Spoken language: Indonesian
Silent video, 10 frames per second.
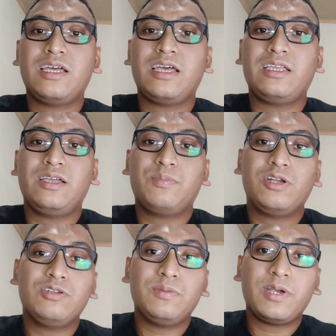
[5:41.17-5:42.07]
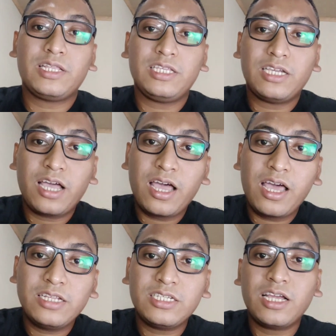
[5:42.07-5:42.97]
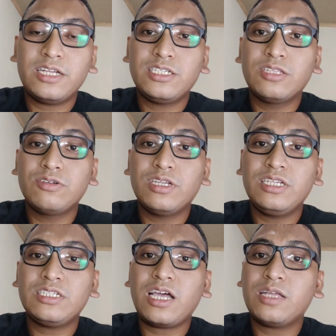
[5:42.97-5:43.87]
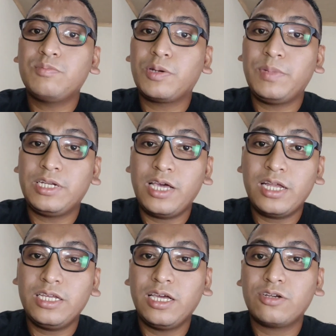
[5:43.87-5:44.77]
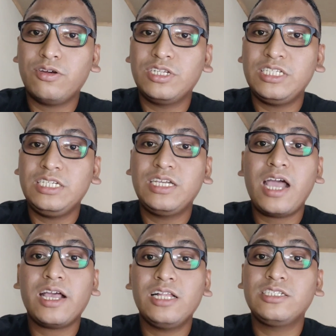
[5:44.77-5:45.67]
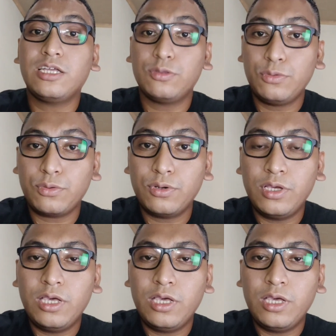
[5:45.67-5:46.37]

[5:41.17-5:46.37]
Nah, yang perlu diperhatikan, serangan jantung ini sangat berbeda dengan kondisi gagal jantung.